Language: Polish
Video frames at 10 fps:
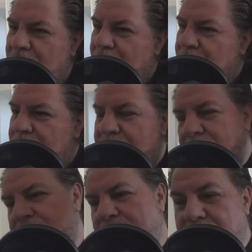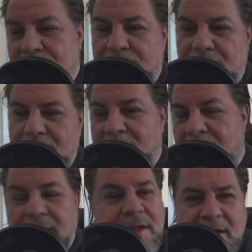co, czy ty się nie
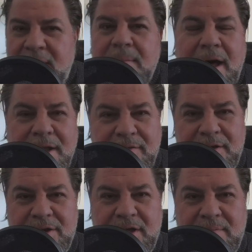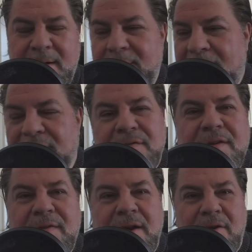martwisz? Nie, nie martwię się, mam na to
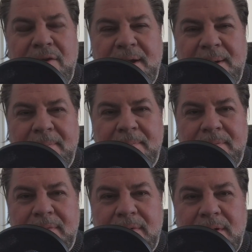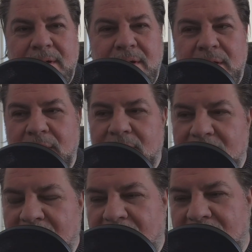wywalone.
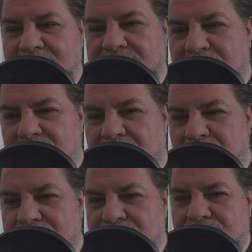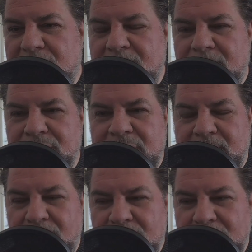Ja szanuję ludzi, z którymi można
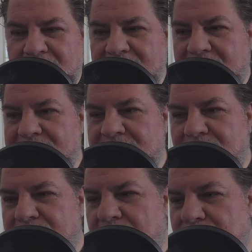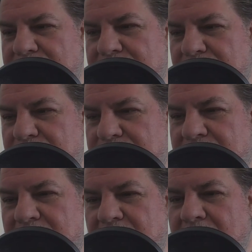porozmawiać, szanuję ludzi,
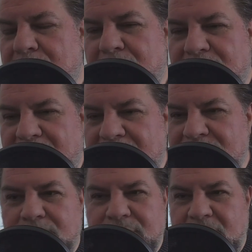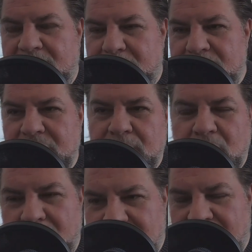którzy prowadzą, czy nawet piszą
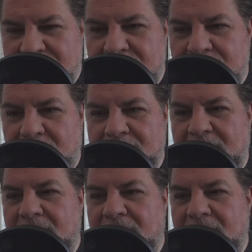komentarze do mnie,